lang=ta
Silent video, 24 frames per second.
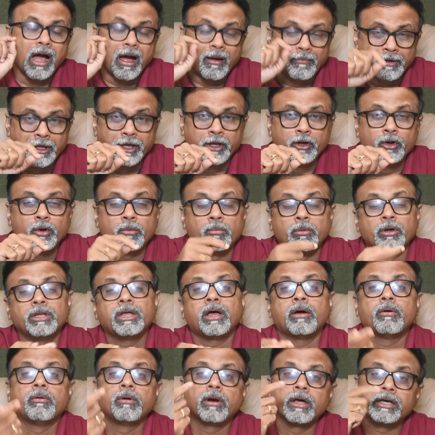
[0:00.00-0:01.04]
அப்படி இருக்கும்போது
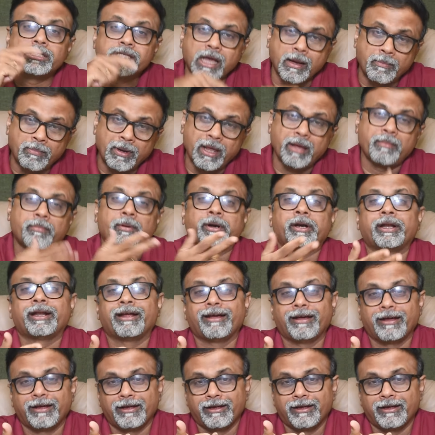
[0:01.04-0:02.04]
அவங்களுக்கு சப்ளை பண்ணுற